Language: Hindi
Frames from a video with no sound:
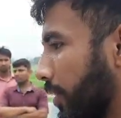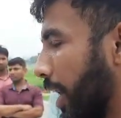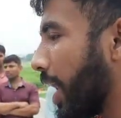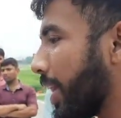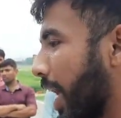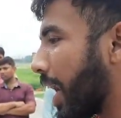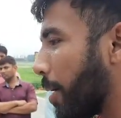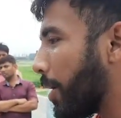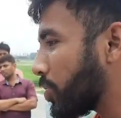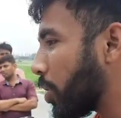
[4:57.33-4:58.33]
तेरह
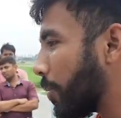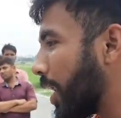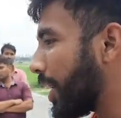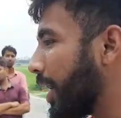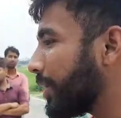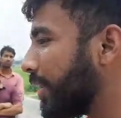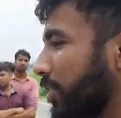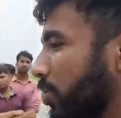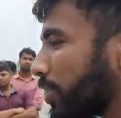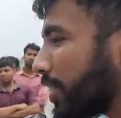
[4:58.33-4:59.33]
धारा बच्चों पे लगी है
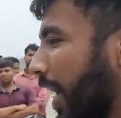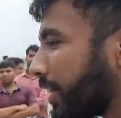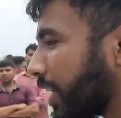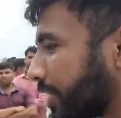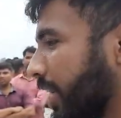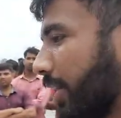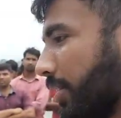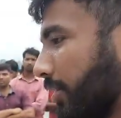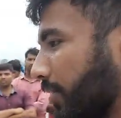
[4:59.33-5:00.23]
307 के साथ